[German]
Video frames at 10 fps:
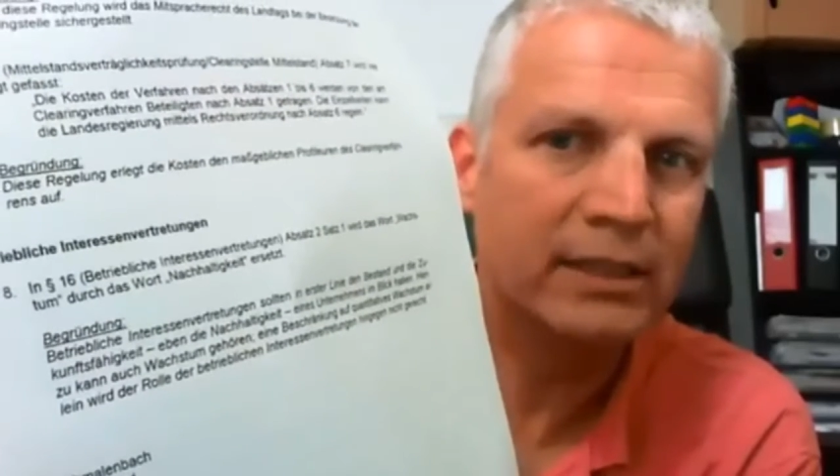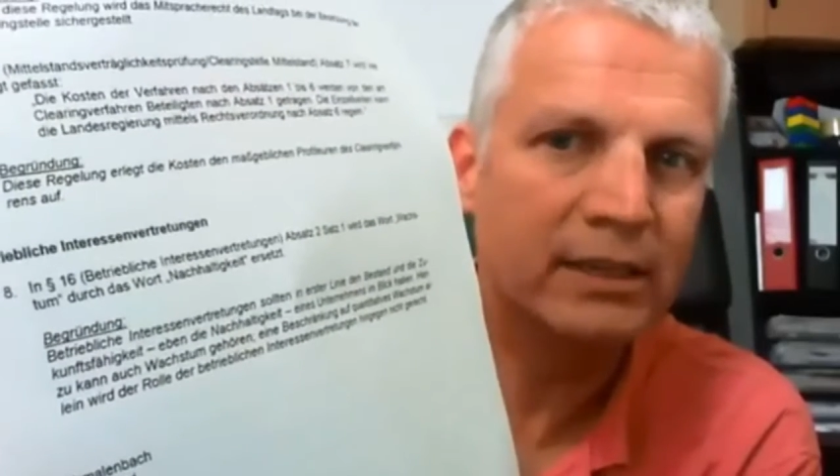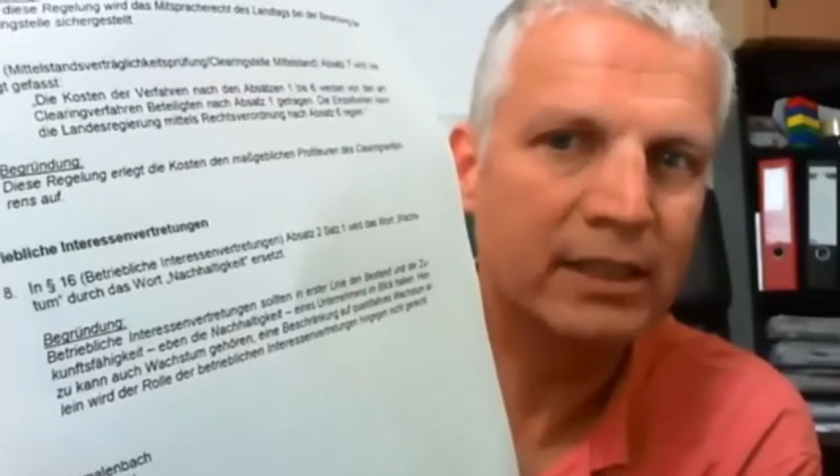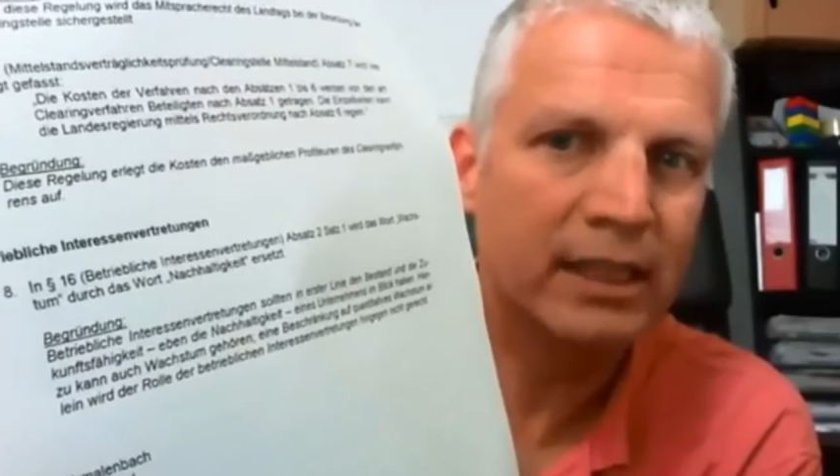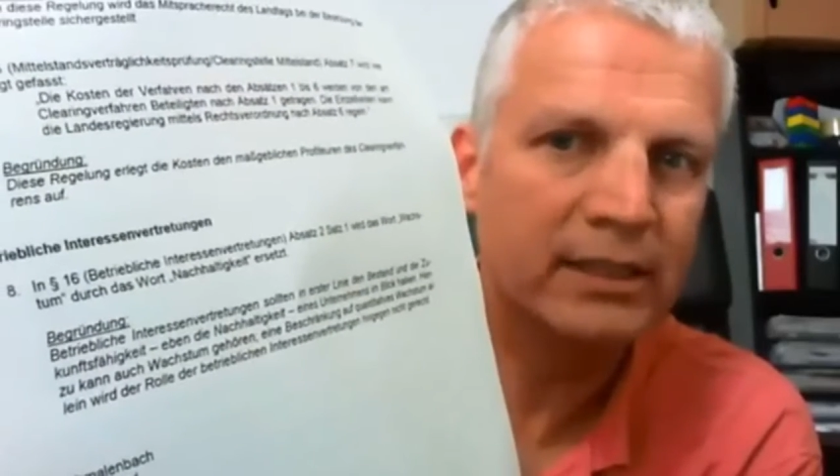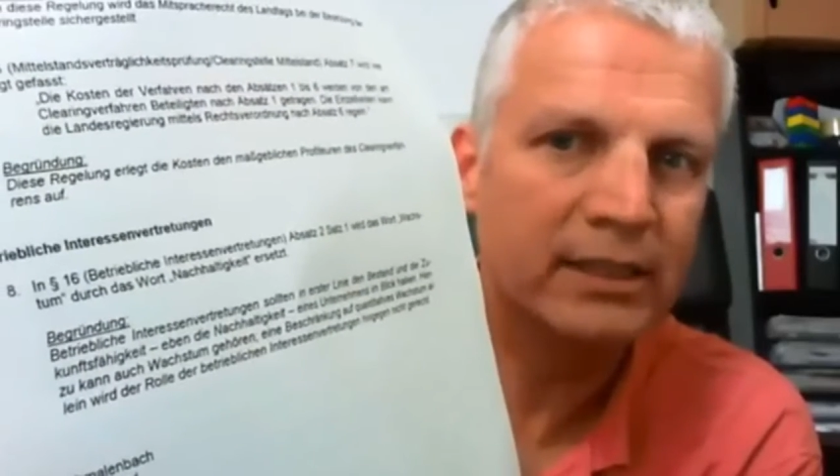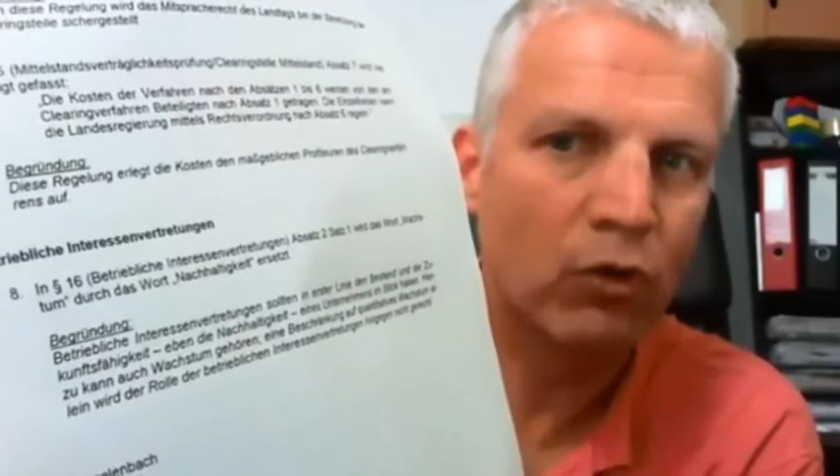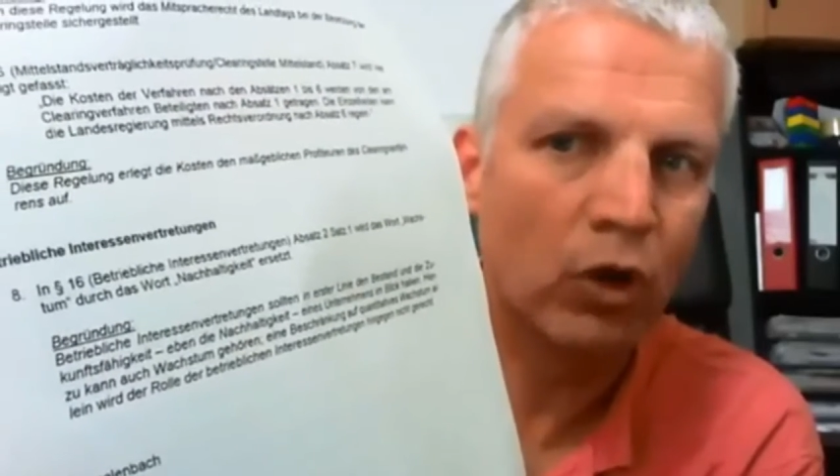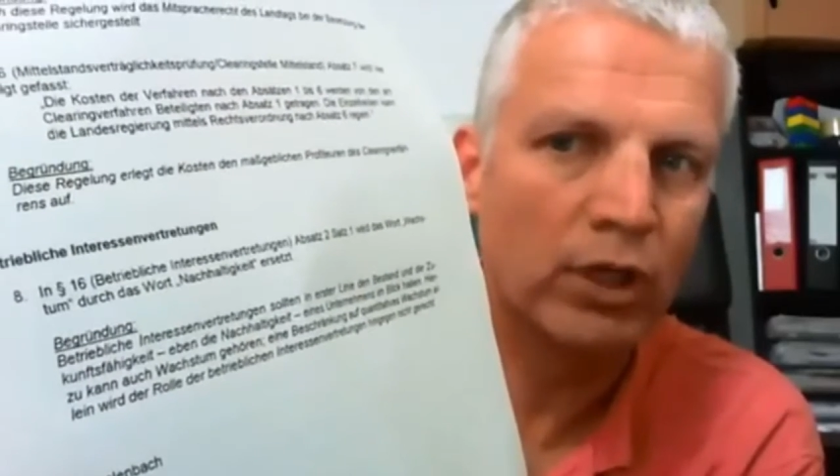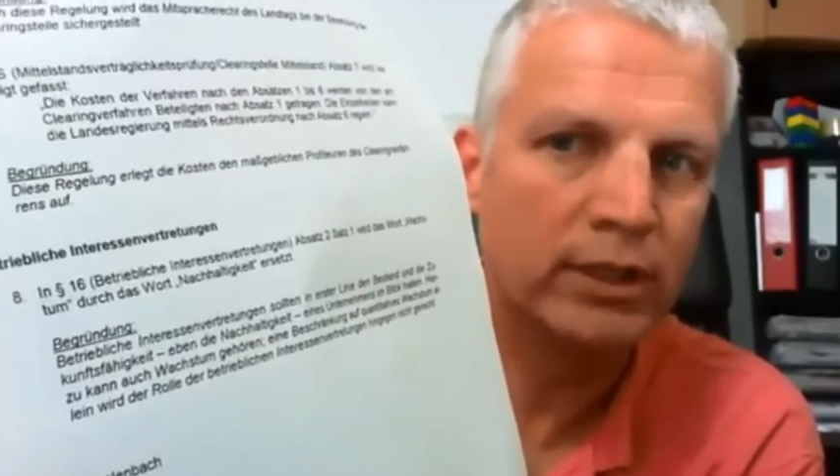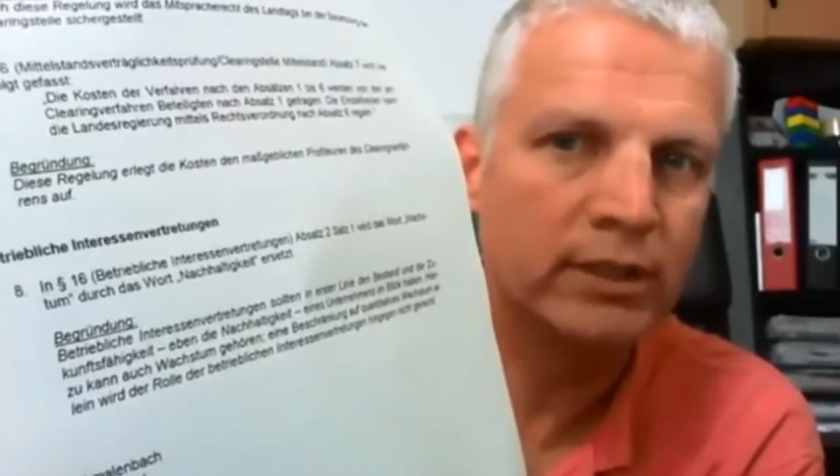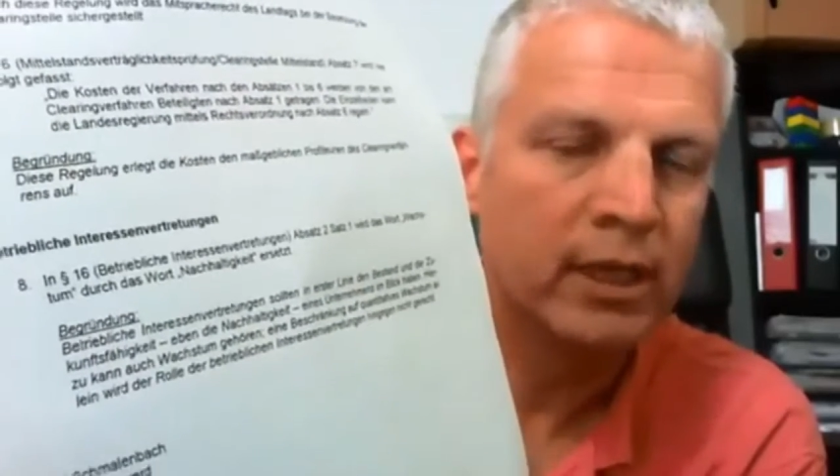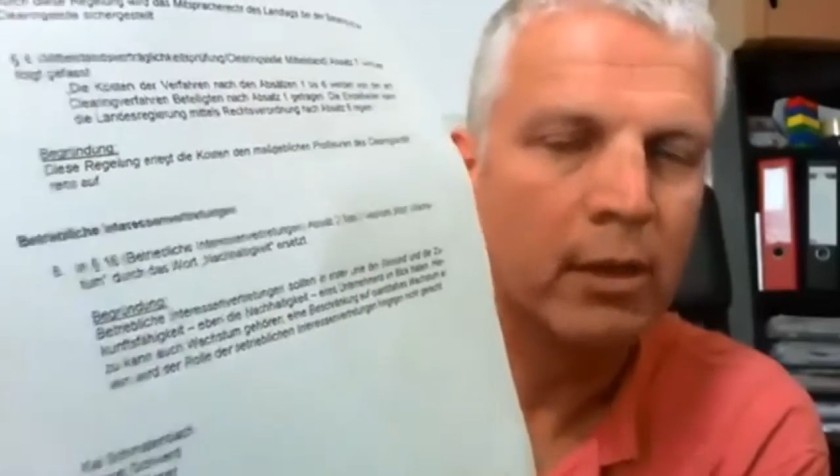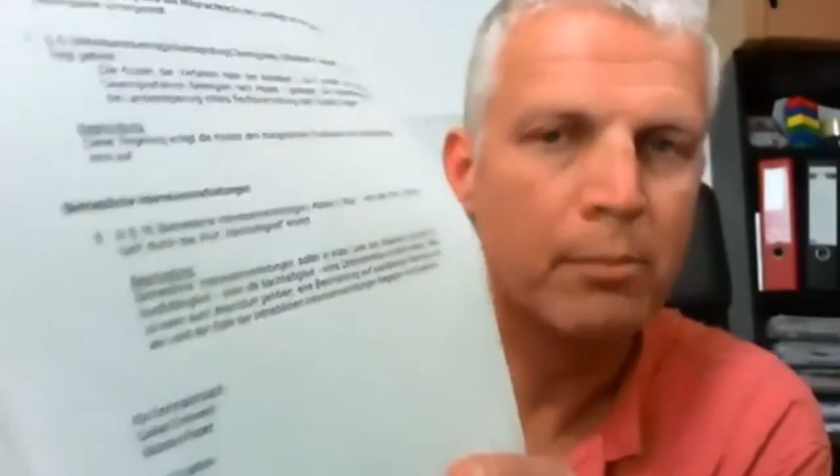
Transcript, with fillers: ersetzen wollen.